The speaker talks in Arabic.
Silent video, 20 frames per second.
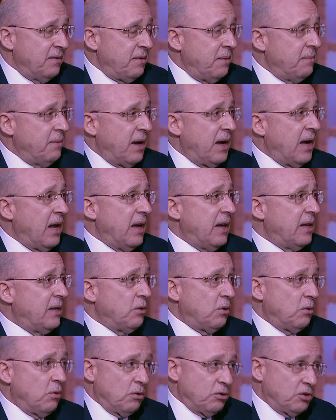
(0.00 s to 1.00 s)
في مجال
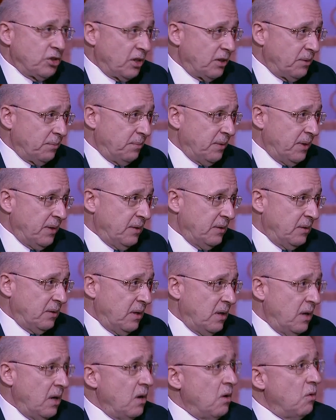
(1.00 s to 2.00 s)
التكنولوجيا الطبيه
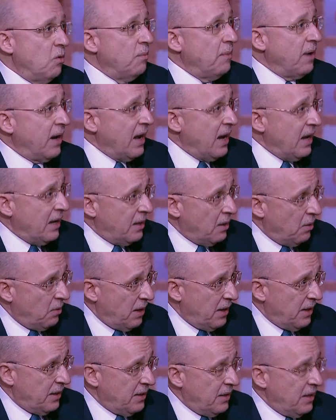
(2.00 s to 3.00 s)
ومجال الدوائي